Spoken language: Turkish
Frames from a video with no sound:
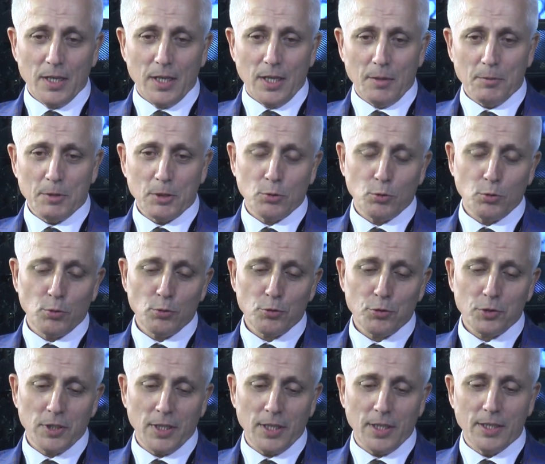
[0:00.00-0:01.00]
Ama
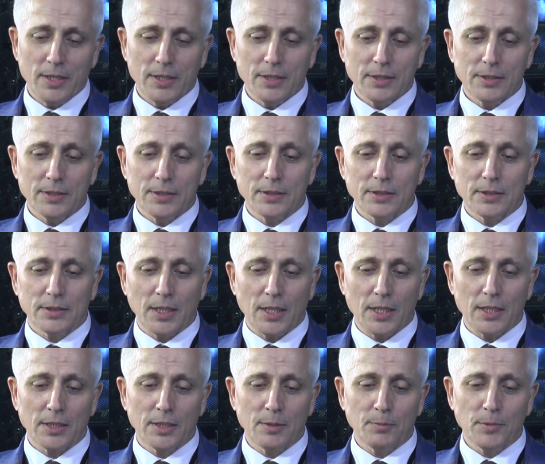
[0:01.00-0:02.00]
sonuçta e,
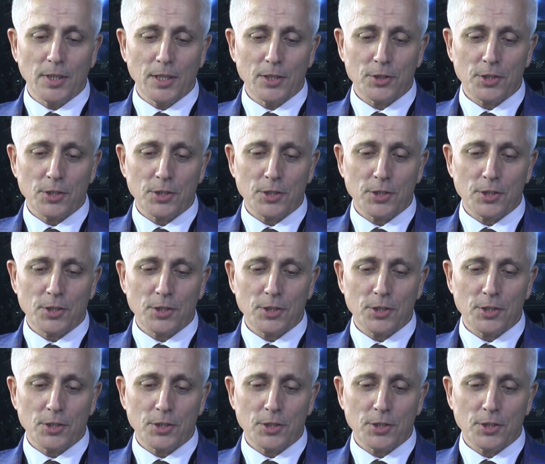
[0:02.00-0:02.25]
tanıtımdan